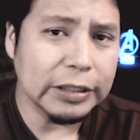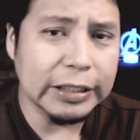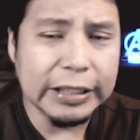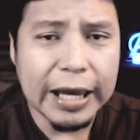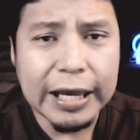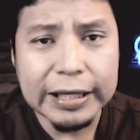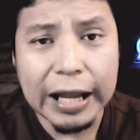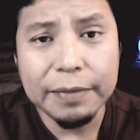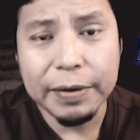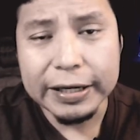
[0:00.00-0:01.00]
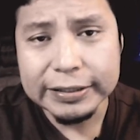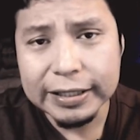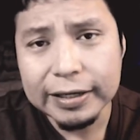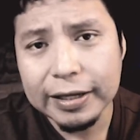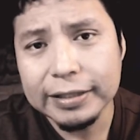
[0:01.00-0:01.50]
ya al
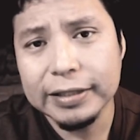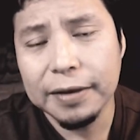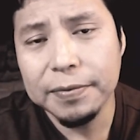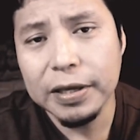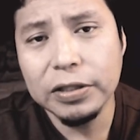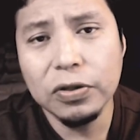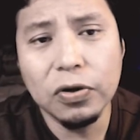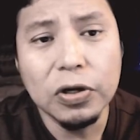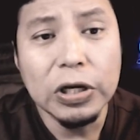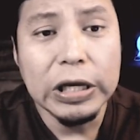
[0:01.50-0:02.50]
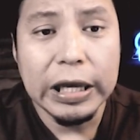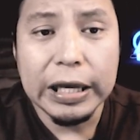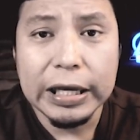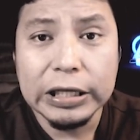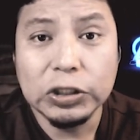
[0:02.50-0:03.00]
parecer está viendo
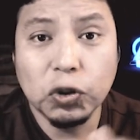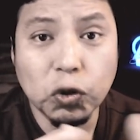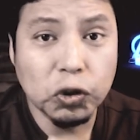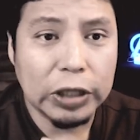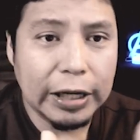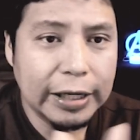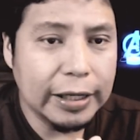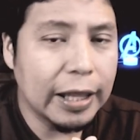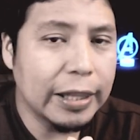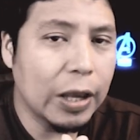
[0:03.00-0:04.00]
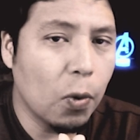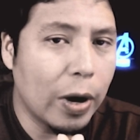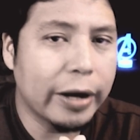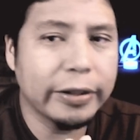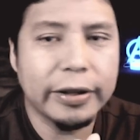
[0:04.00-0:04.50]
eh, su salida de
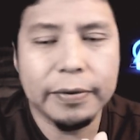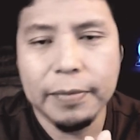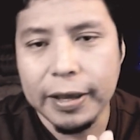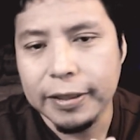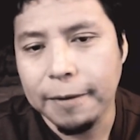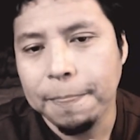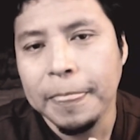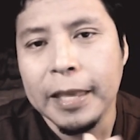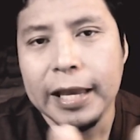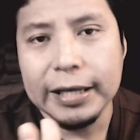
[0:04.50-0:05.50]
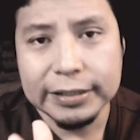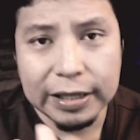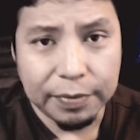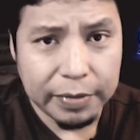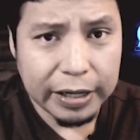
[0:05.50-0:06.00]
Warner Media. Esa es
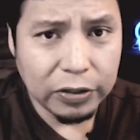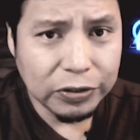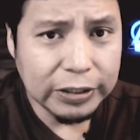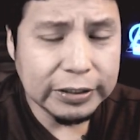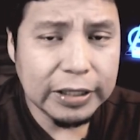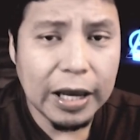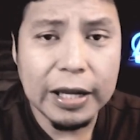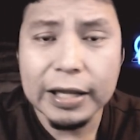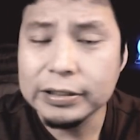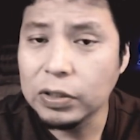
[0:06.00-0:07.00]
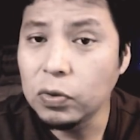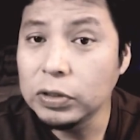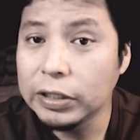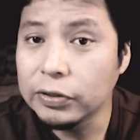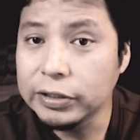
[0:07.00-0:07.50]
la primera noticia. La
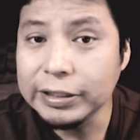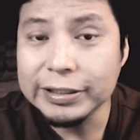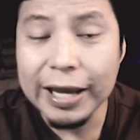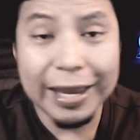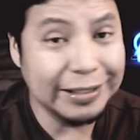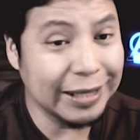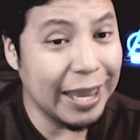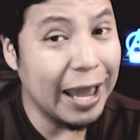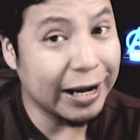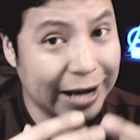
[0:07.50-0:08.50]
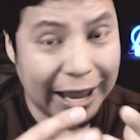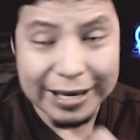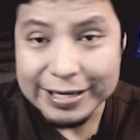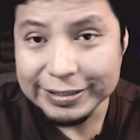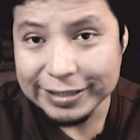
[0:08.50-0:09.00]
segunda noticia es que a
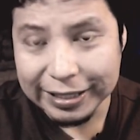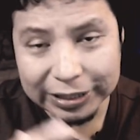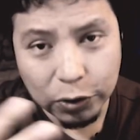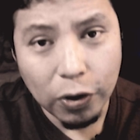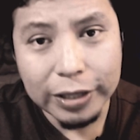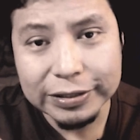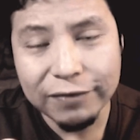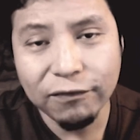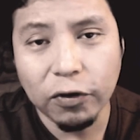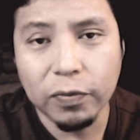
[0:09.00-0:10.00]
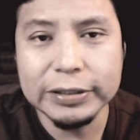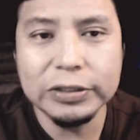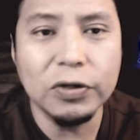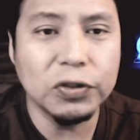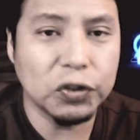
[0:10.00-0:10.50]
raíz de toda esta
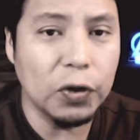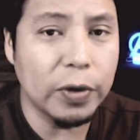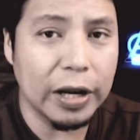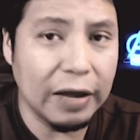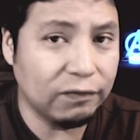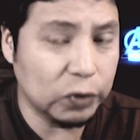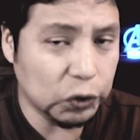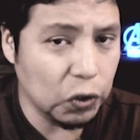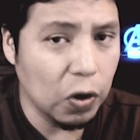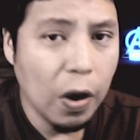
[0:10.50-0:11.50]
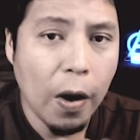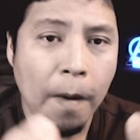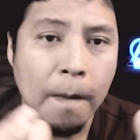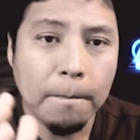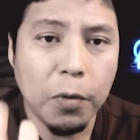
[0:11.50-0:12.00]
información sobre la fusión
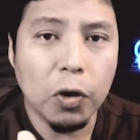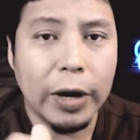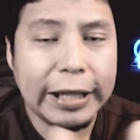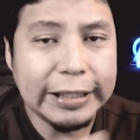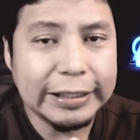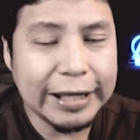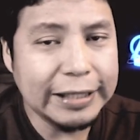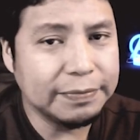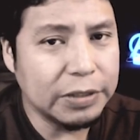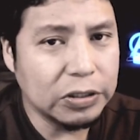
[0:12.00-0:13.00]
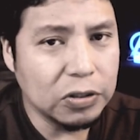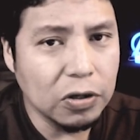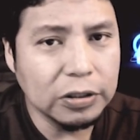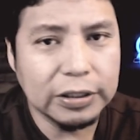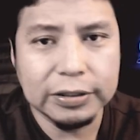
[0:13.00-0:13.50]
por 43
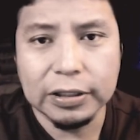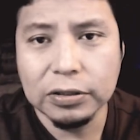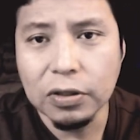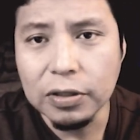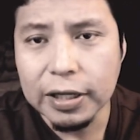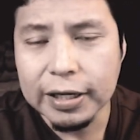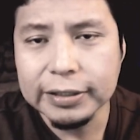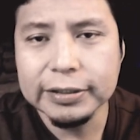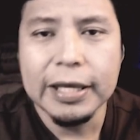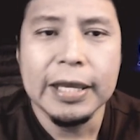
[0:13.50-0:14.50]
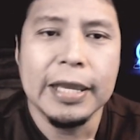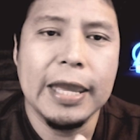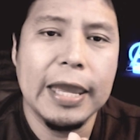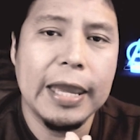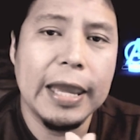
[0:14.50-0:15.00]
millones de dólares,
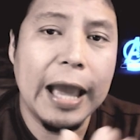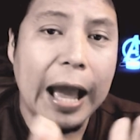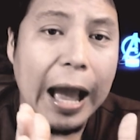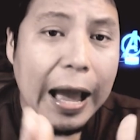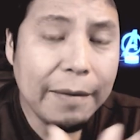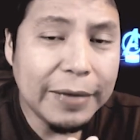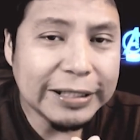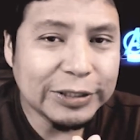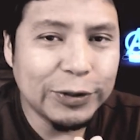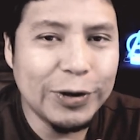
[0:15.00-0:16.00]
eh, Amazon